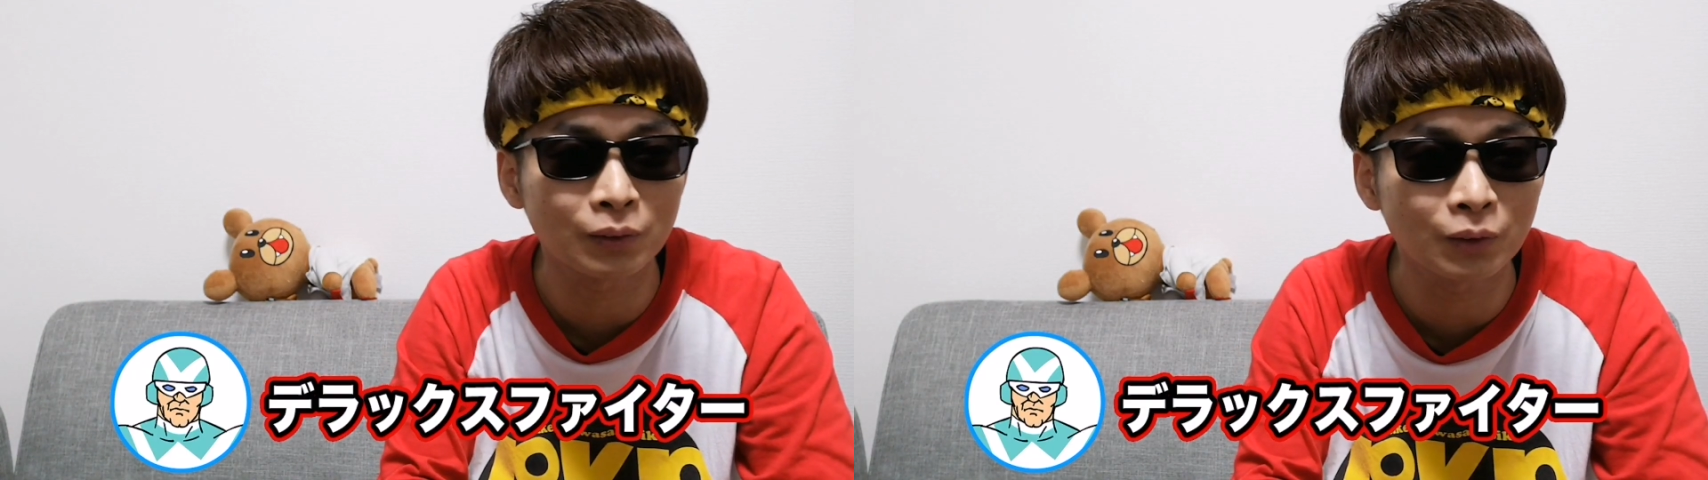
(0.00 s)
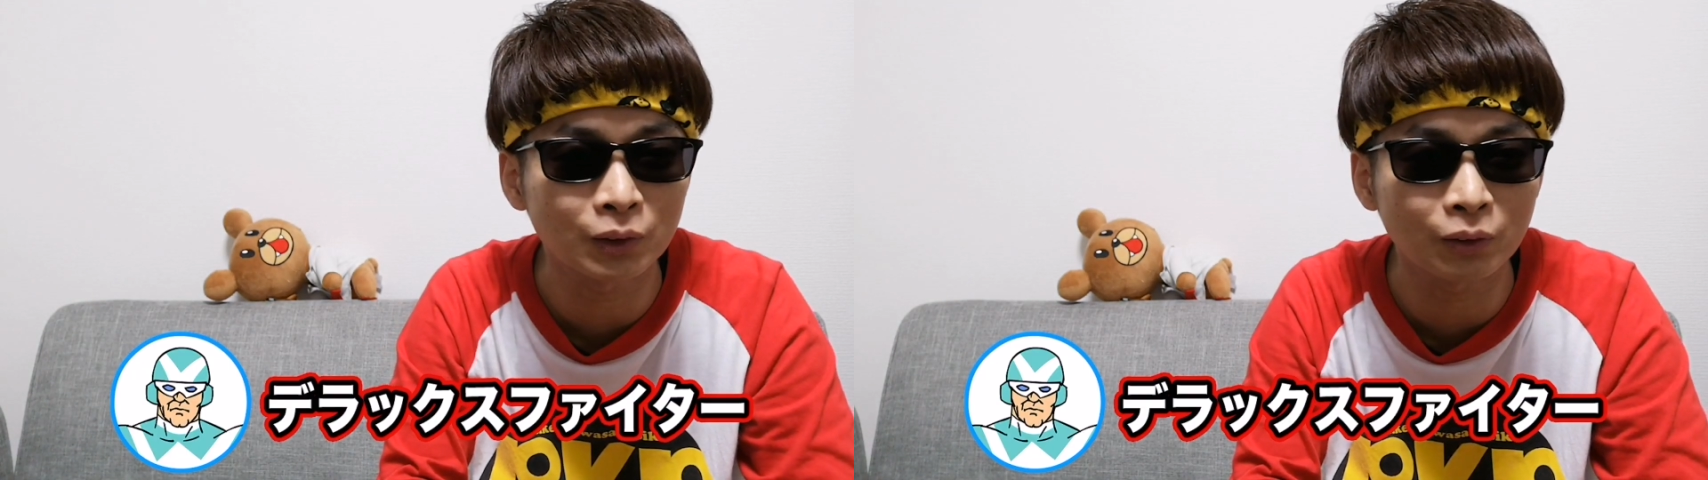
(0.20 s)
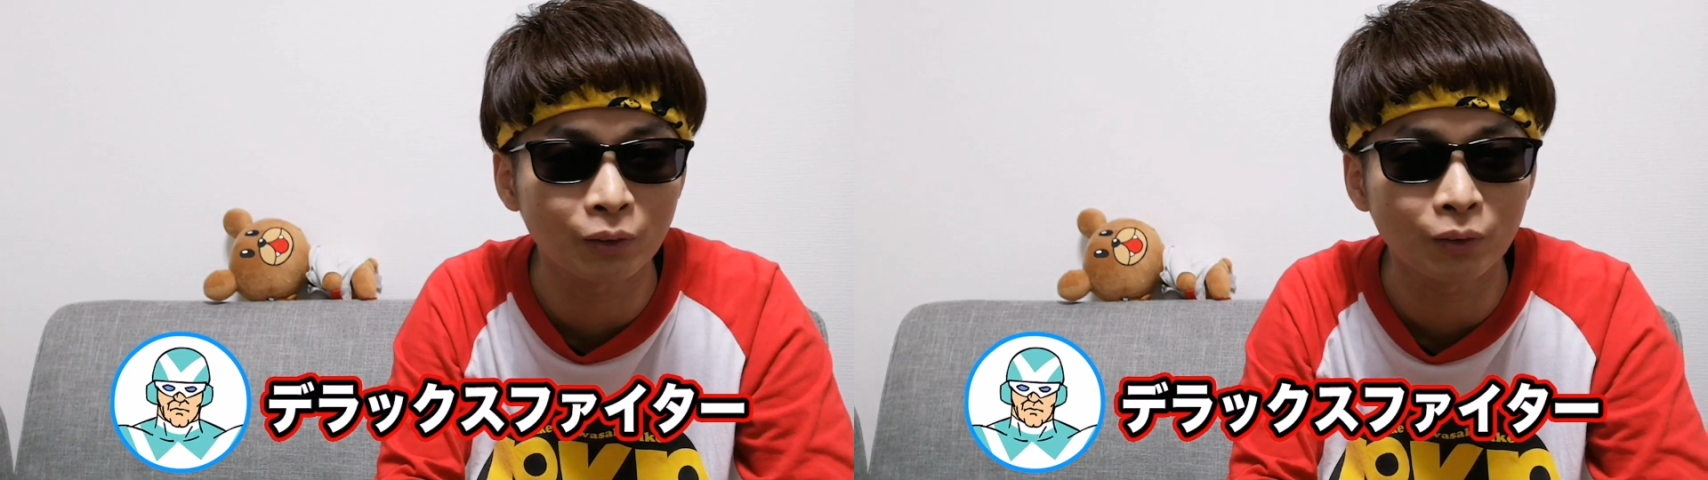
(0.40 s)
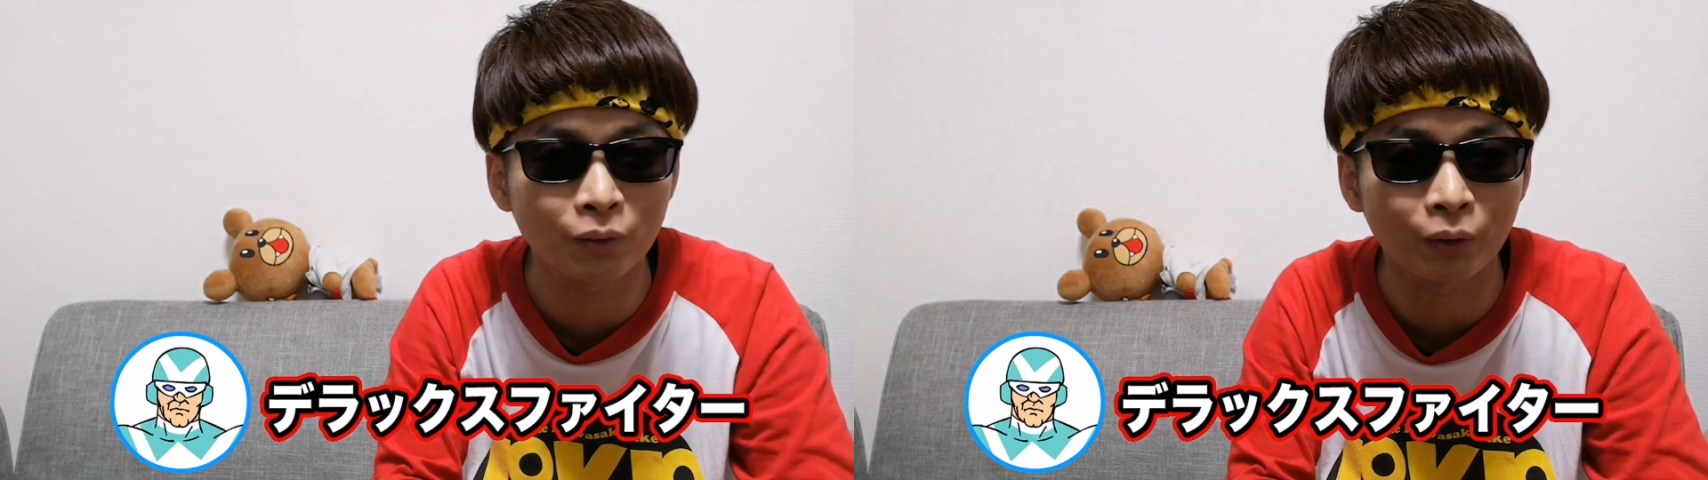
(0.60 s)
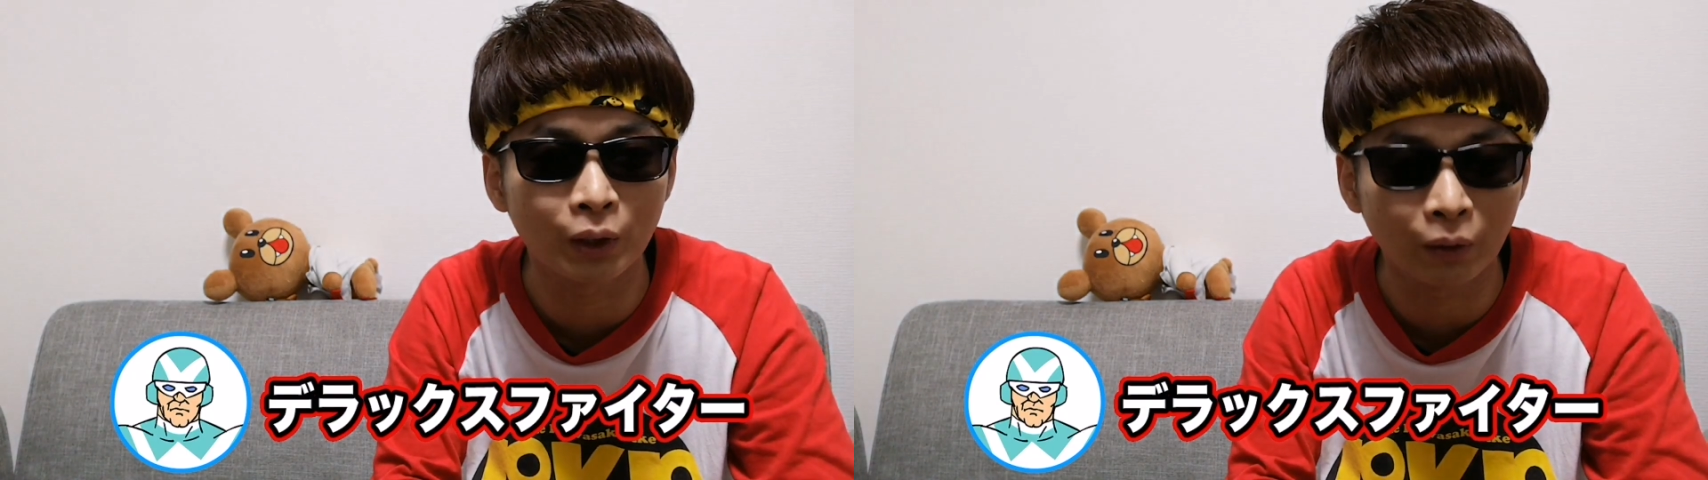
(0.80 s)
その人
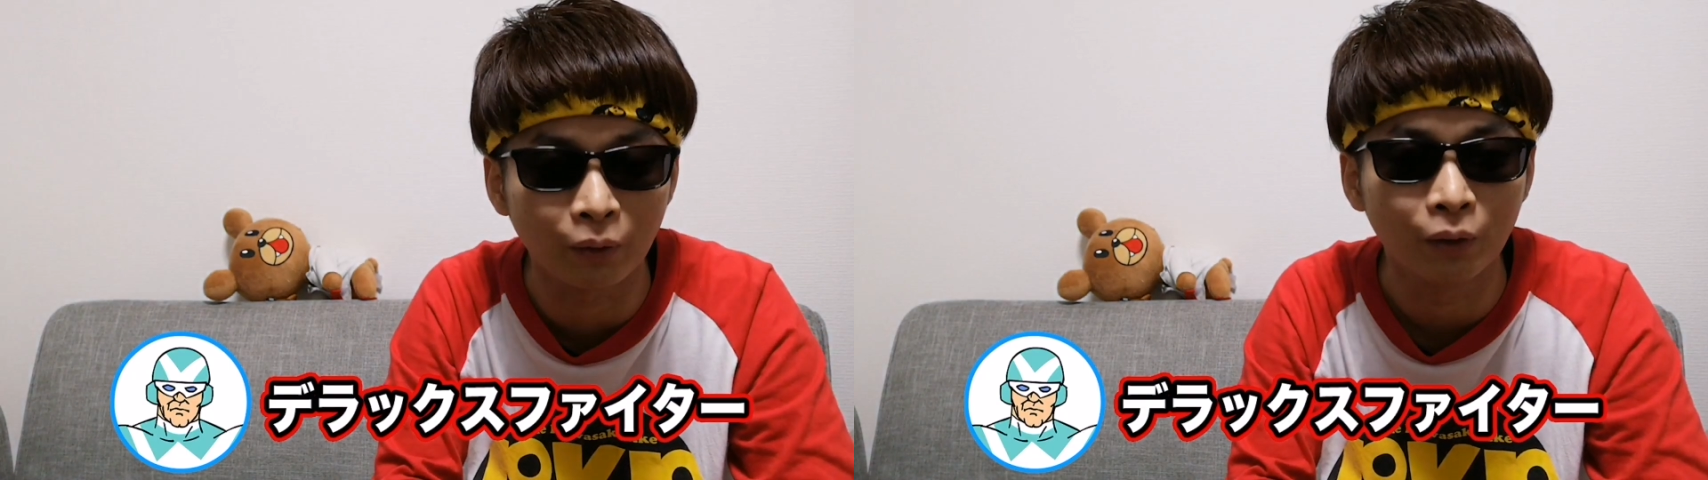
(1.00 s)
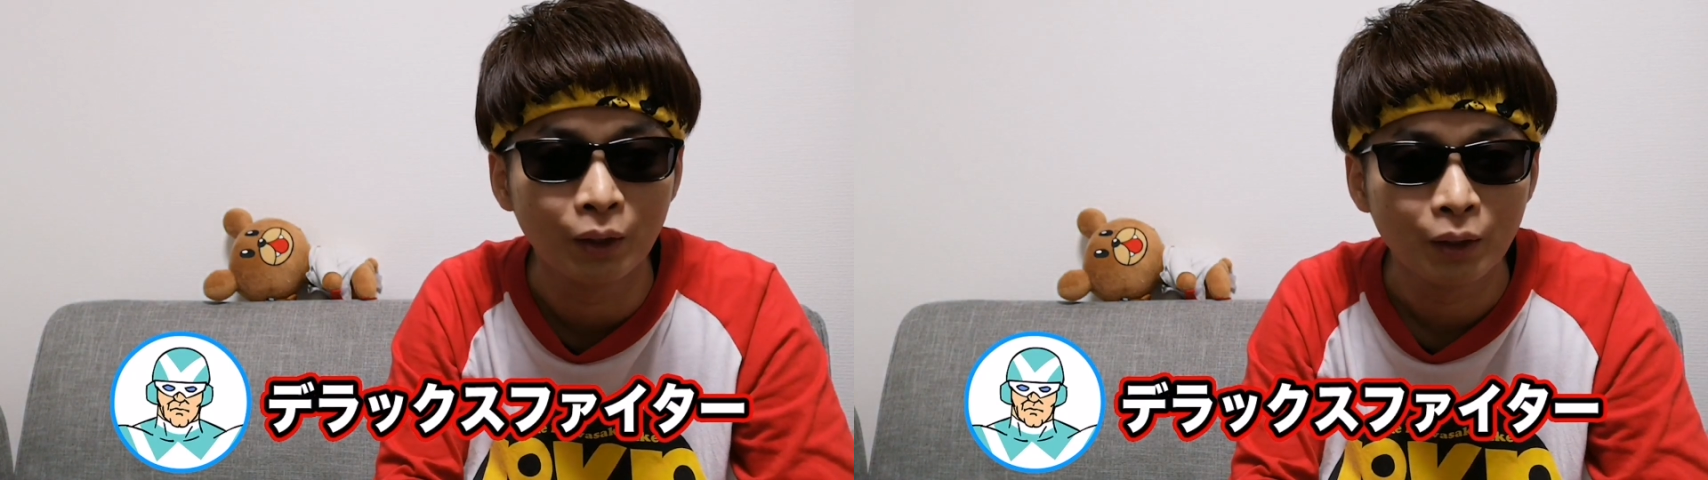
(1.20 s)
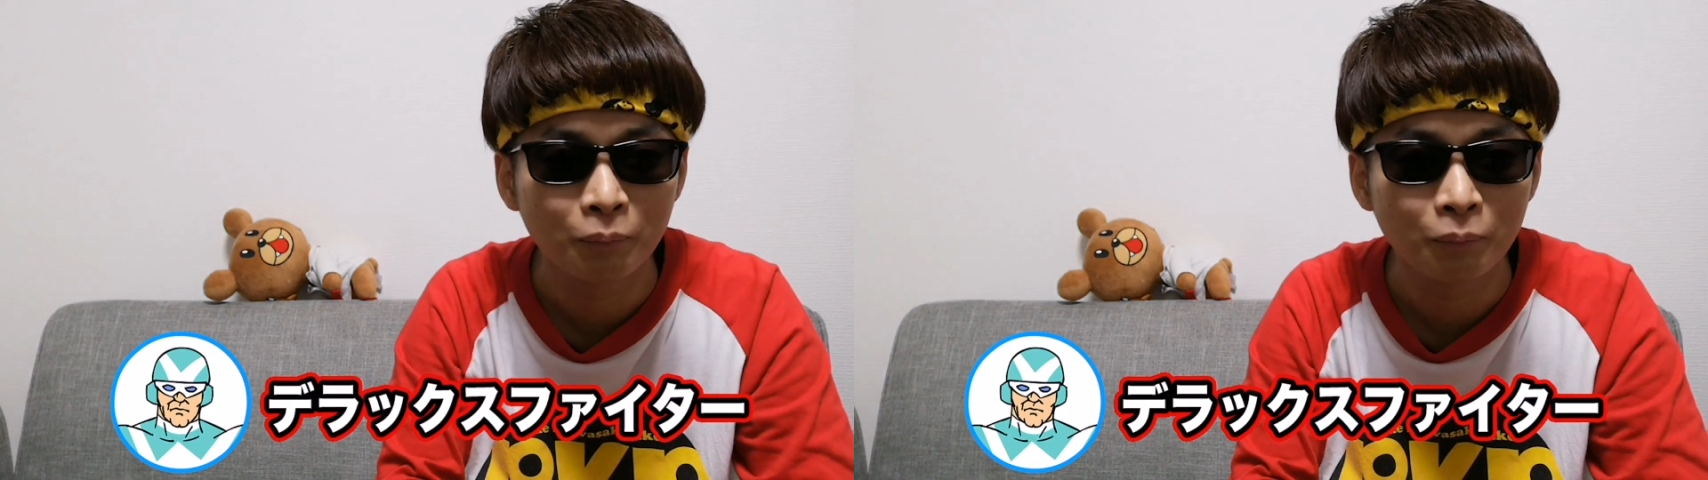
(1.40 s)
の声を、